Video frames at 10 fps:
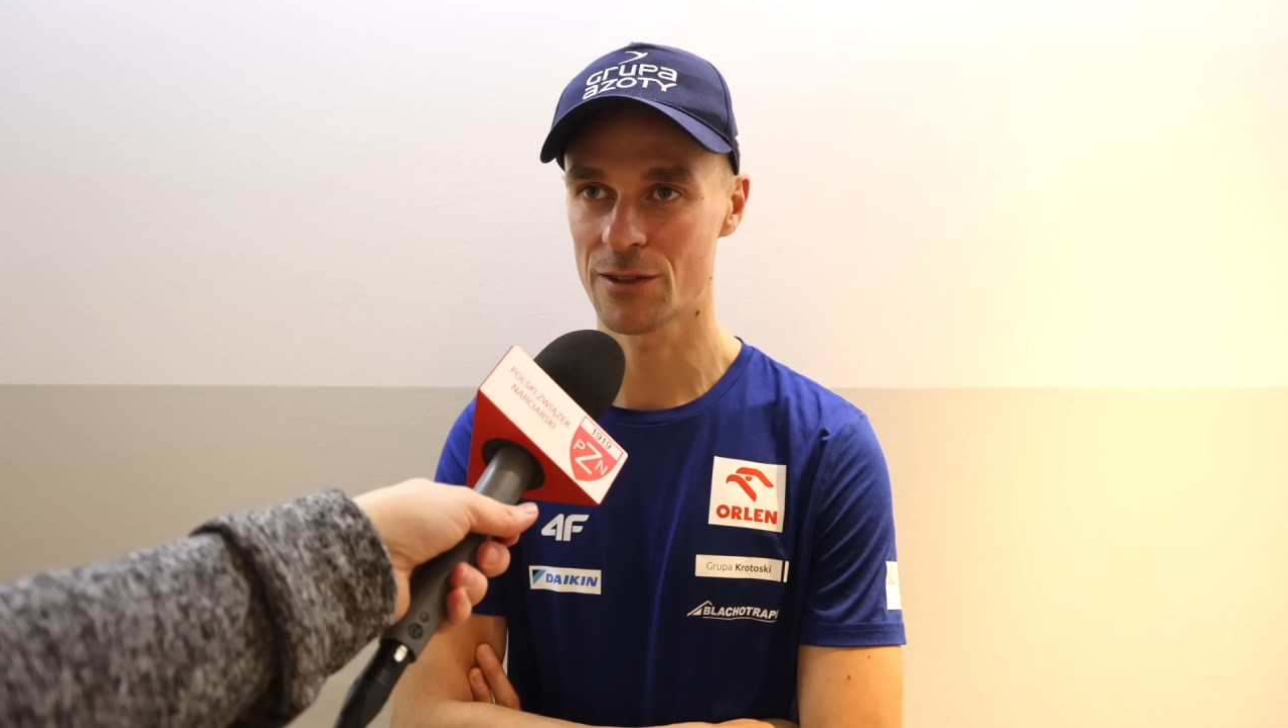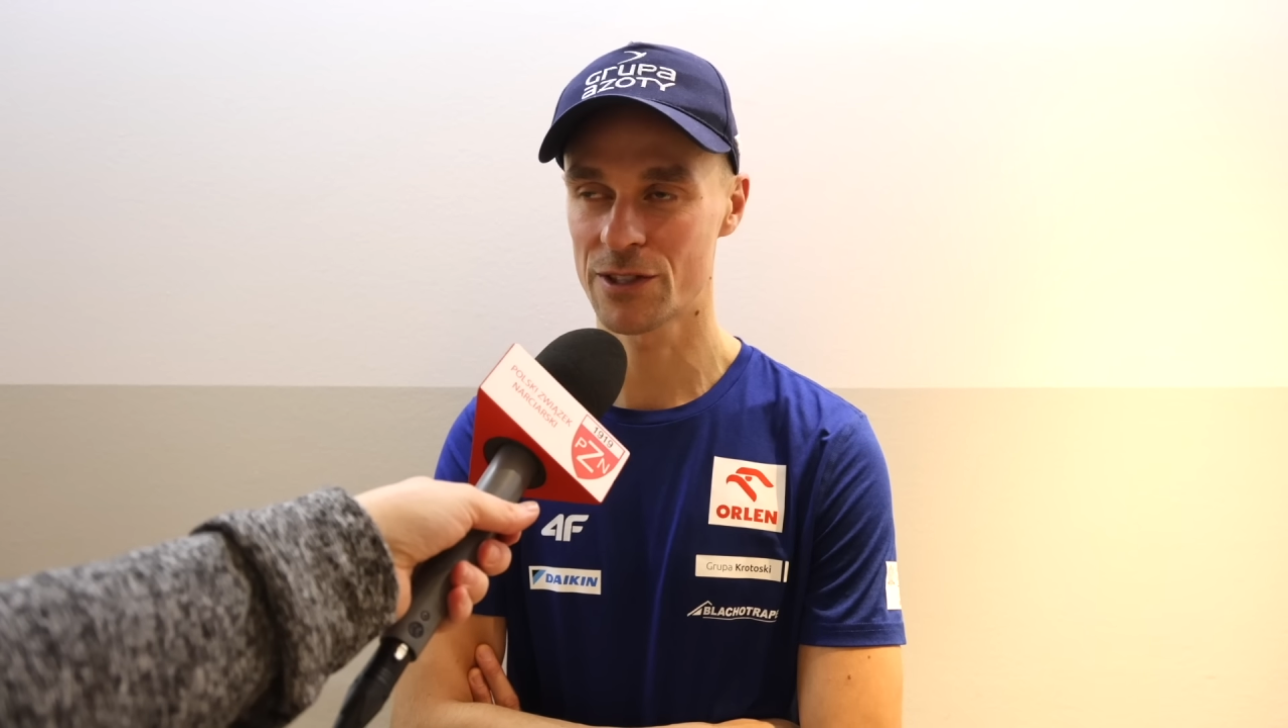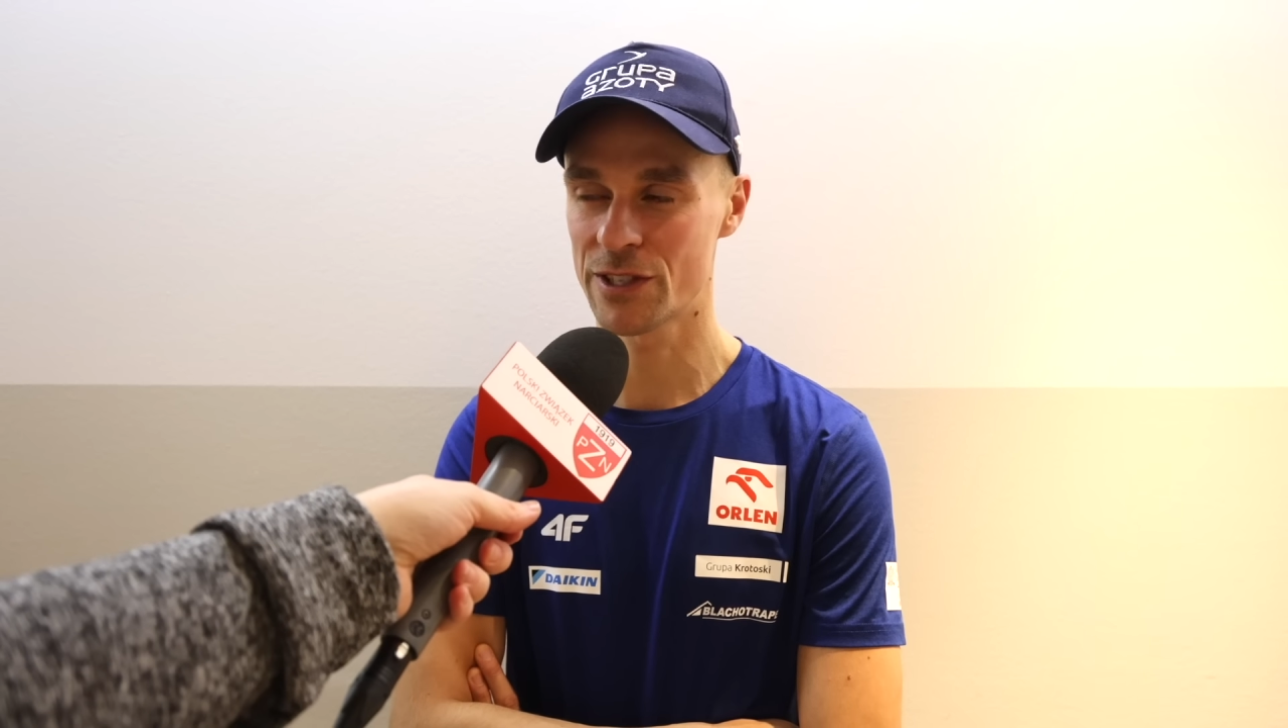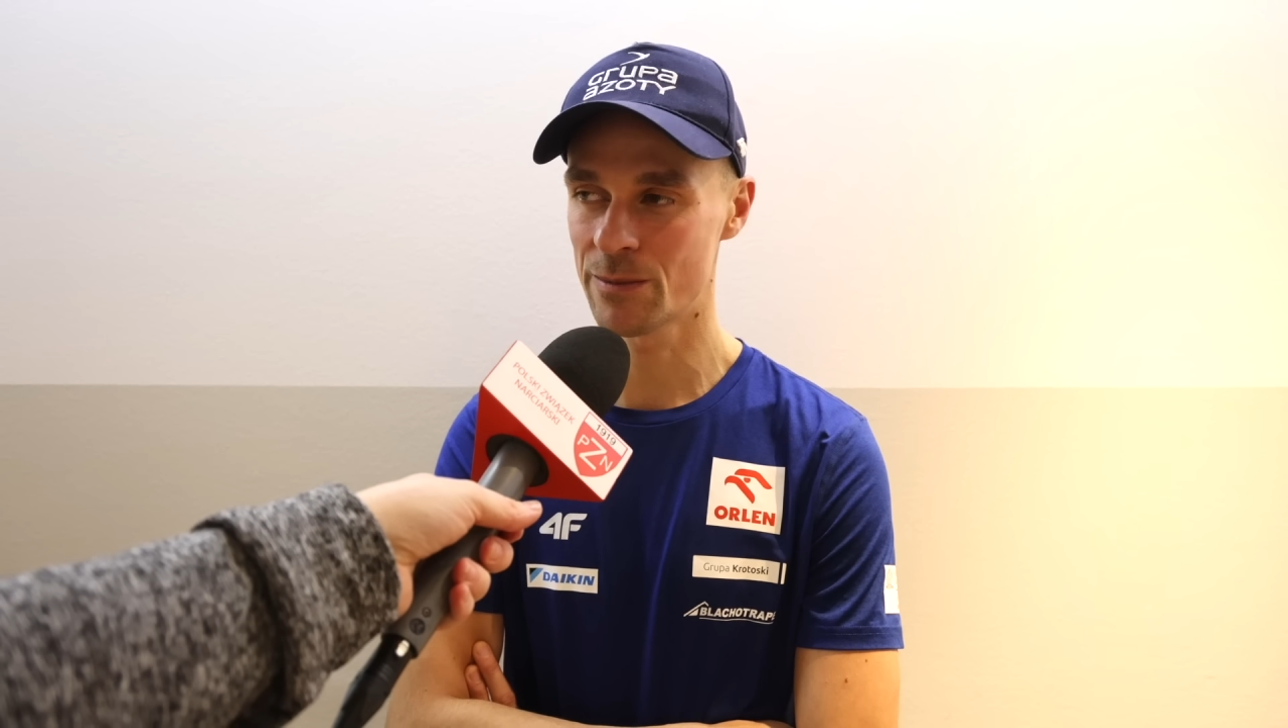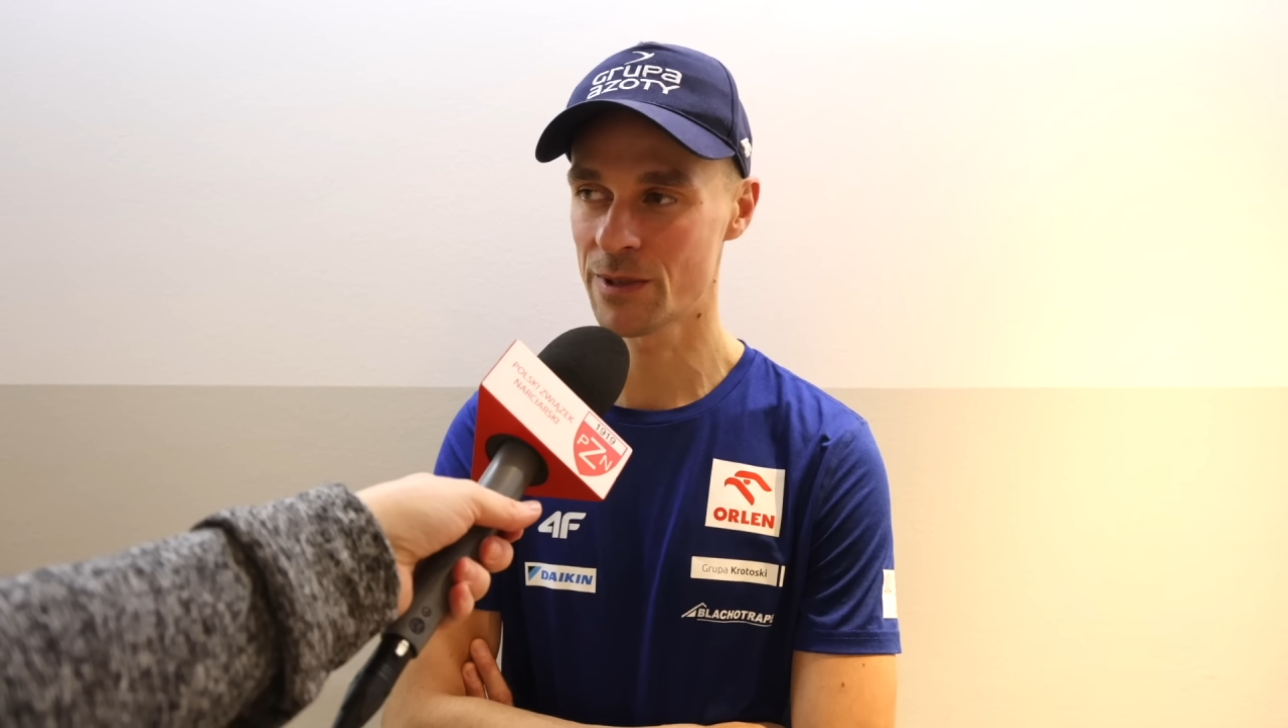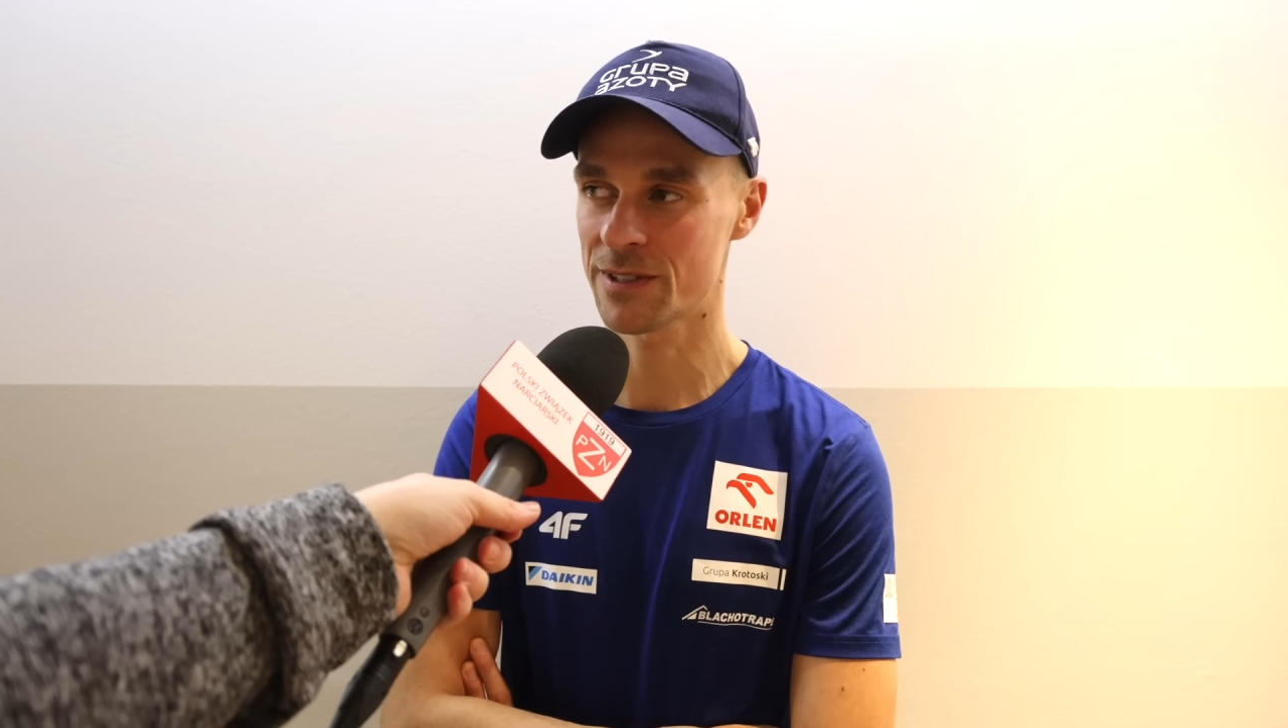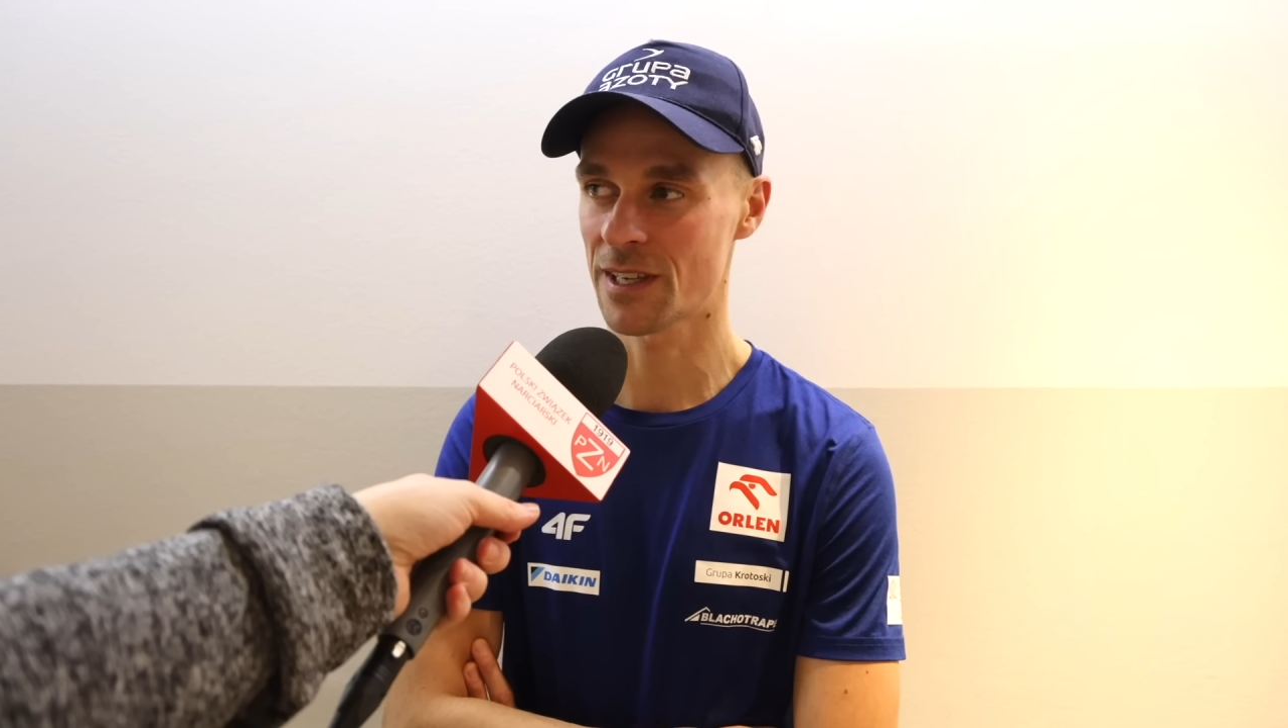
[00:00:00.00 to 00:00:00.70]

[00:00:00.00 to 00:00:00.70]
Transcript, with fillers: od siebie,